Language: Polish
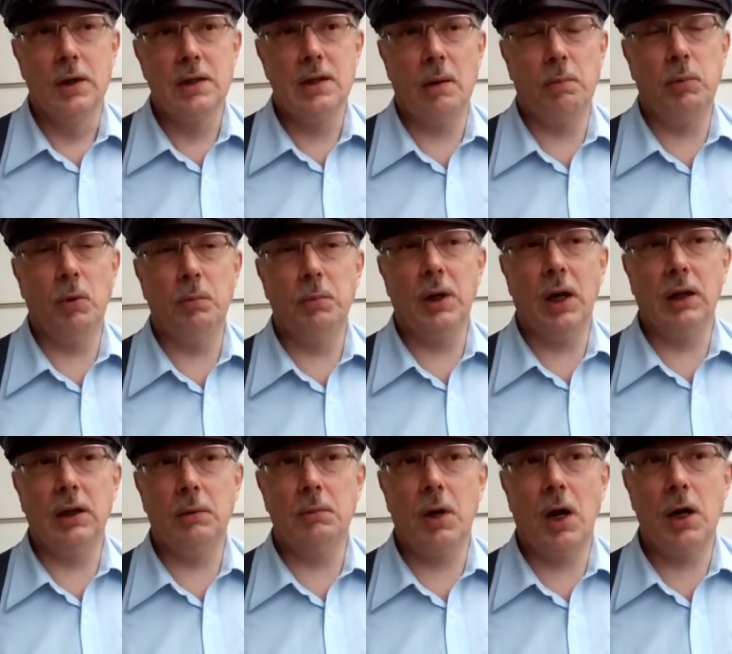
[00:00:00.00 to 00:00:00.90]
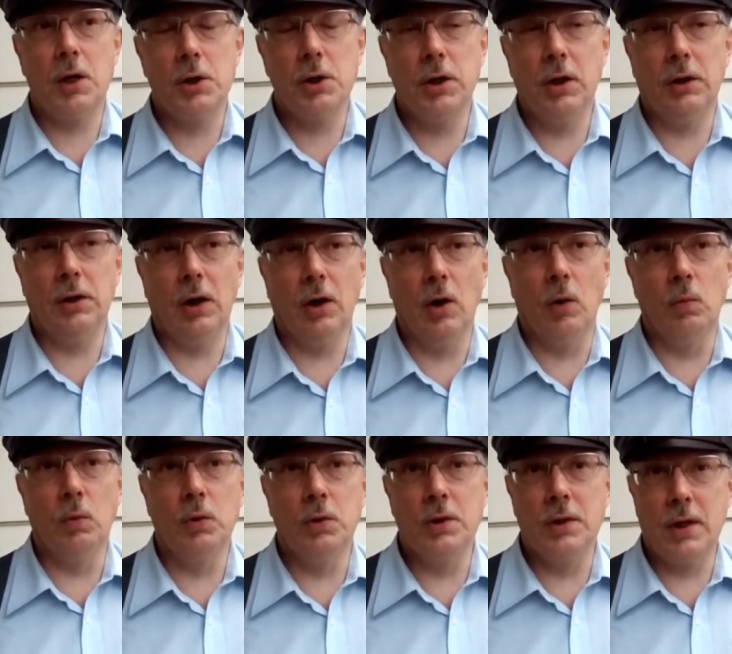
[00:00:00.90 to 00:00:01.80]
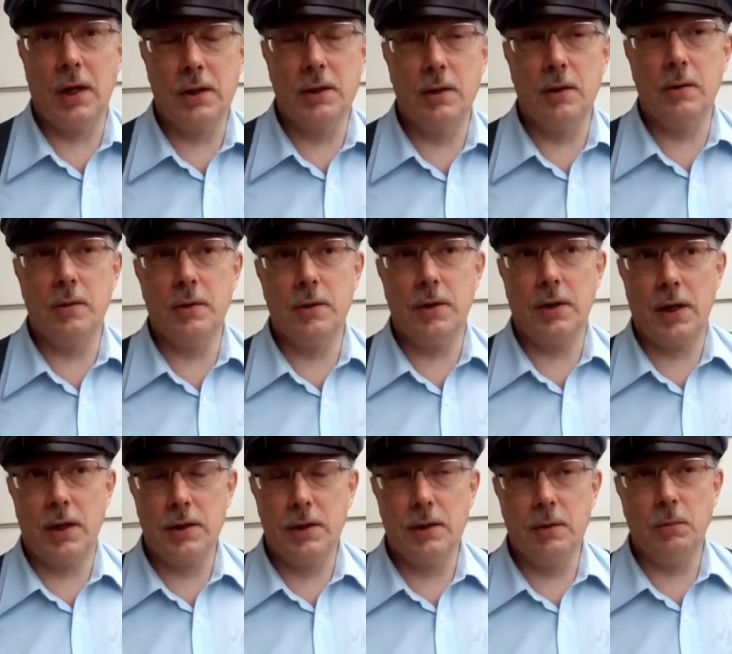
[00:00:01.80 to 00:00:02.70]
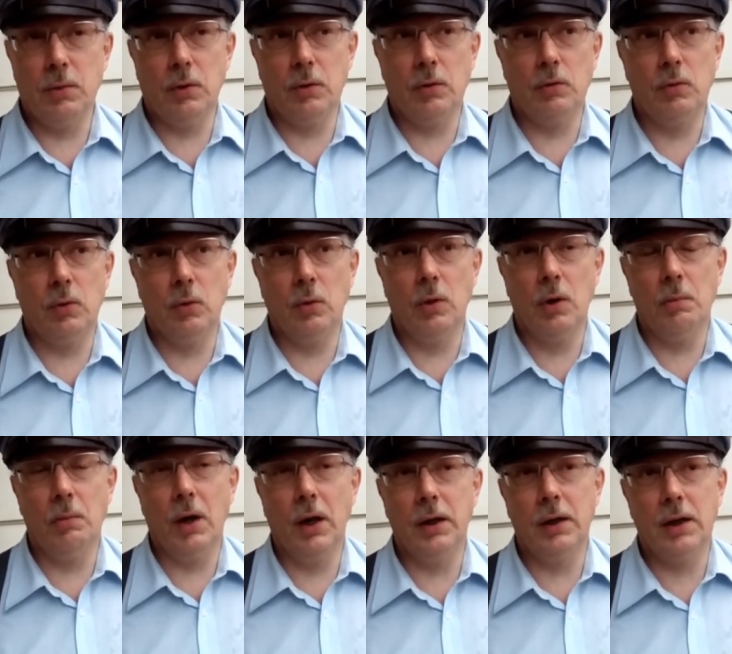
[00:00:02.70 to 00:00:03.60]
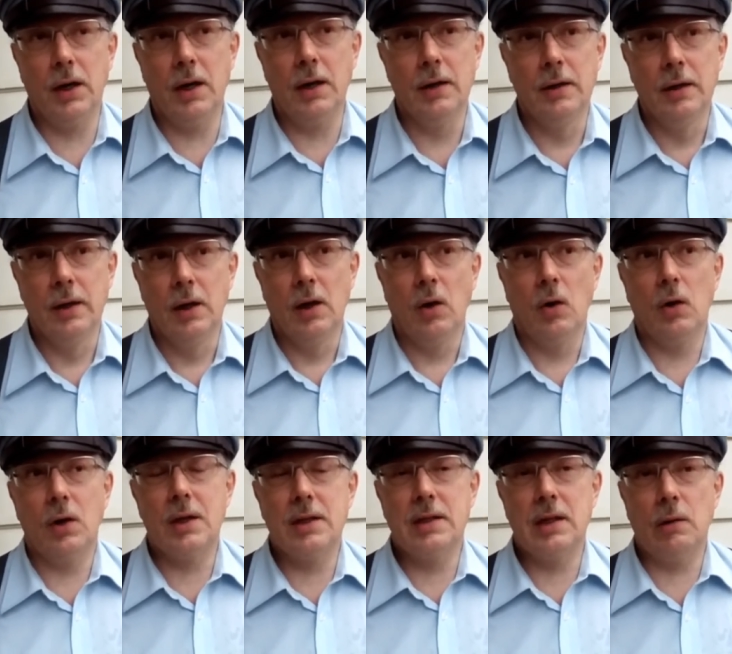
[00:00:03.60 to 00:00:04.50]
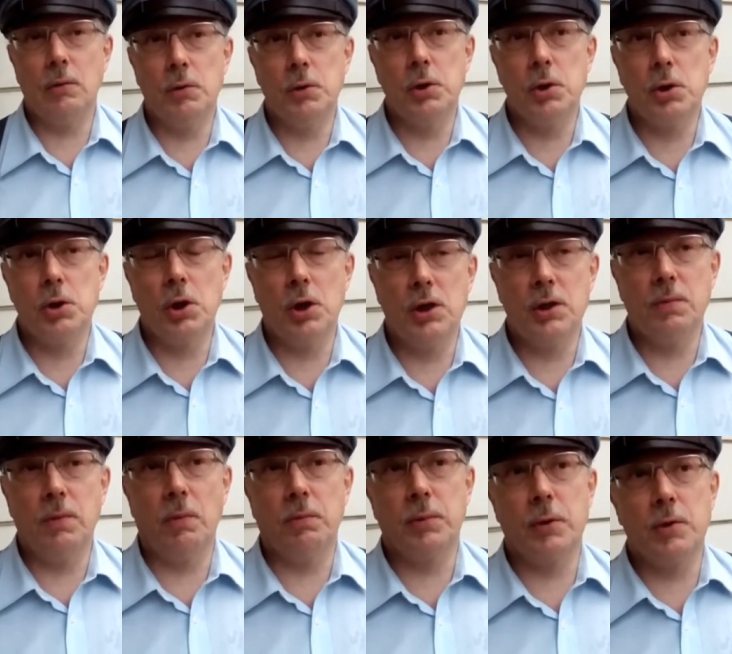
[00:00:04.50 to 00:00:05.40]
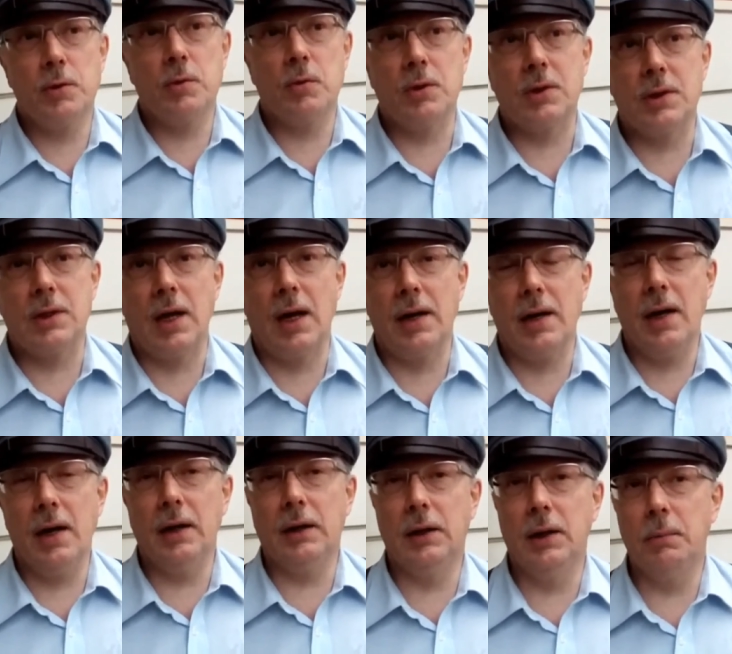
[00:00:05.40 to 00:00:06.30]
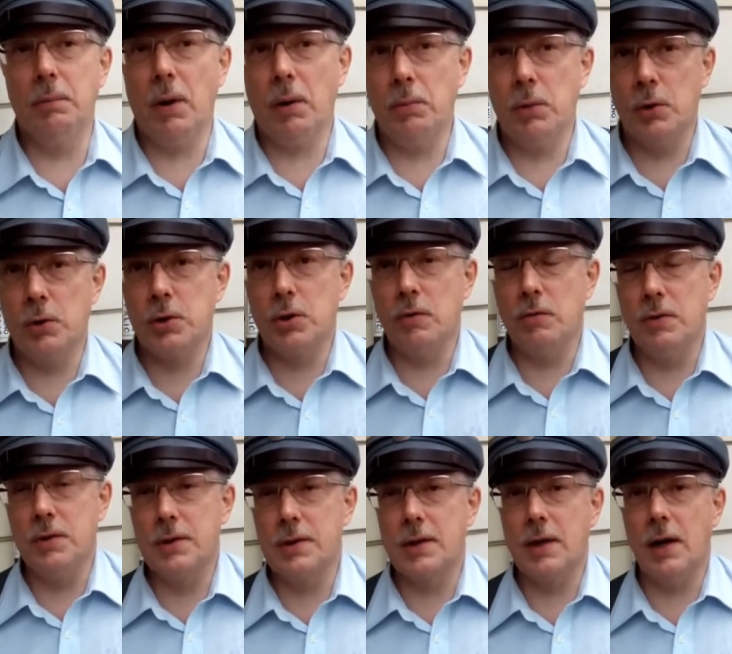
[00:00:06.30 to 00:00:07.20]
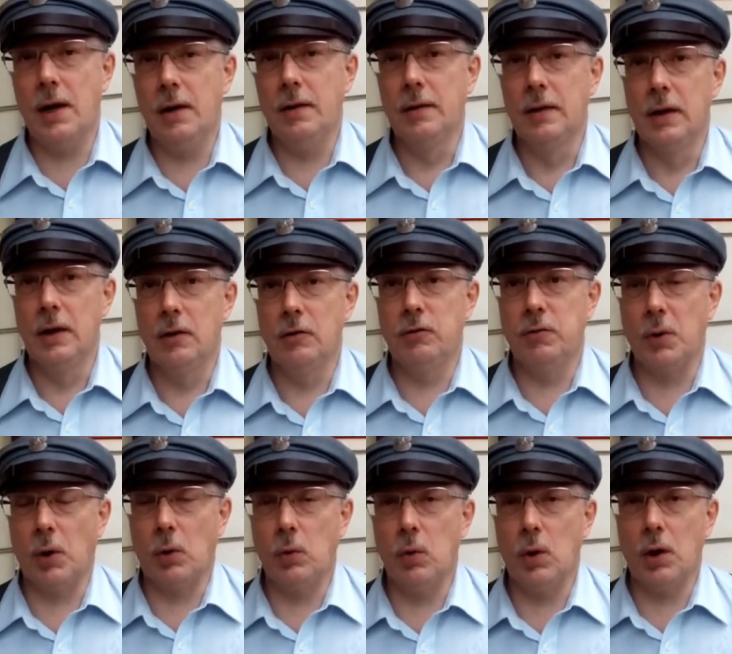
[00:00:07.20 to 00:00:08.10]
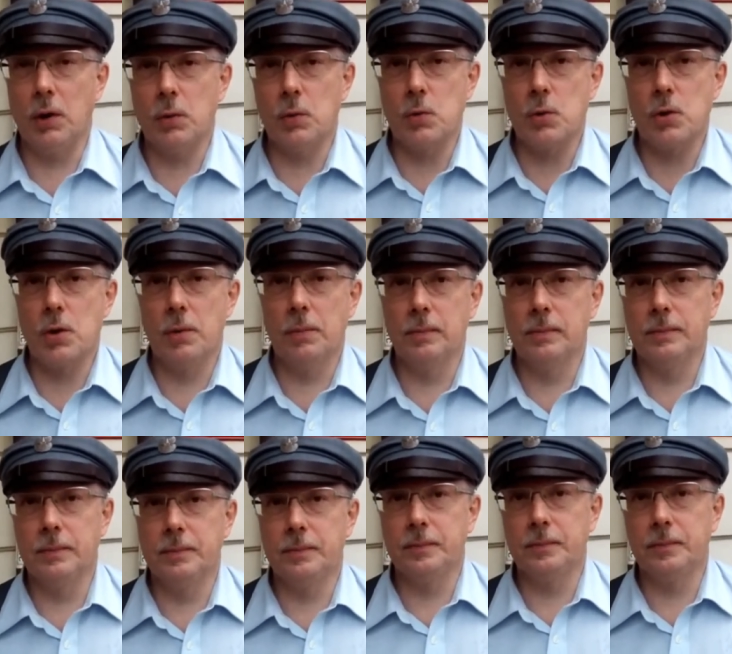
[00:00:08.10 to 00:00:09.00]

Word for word: zapomnianym haśle dekomunizacji ilustracji, bo to w ogóle bajka. Okazało się, że jest po prostu stara ekipa bolszewicka w prokuraturze.